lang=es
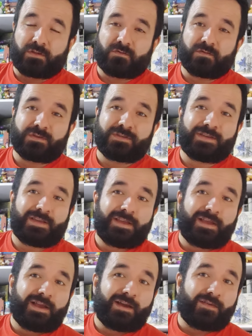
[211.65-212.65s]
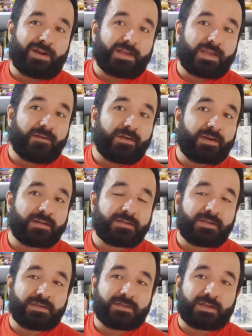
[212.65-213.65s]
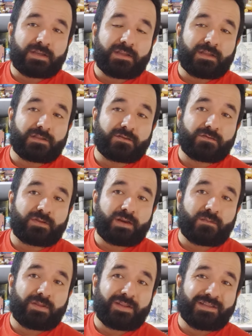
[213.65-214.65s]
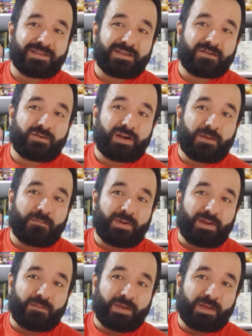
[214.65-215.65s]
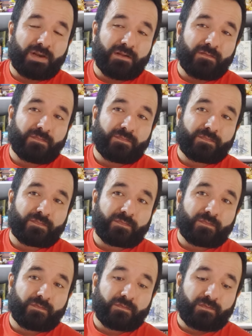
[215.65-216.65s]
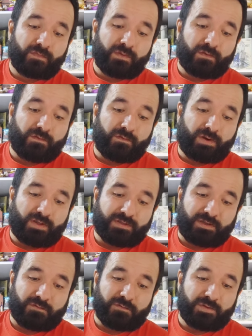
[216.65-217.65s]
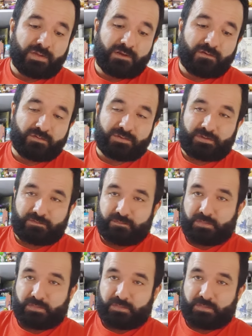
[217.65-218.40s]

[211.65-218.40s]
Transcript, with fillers: Entonces, habrá que ver si esa Kitetsu termina siendo la primera o la segunda o no sé.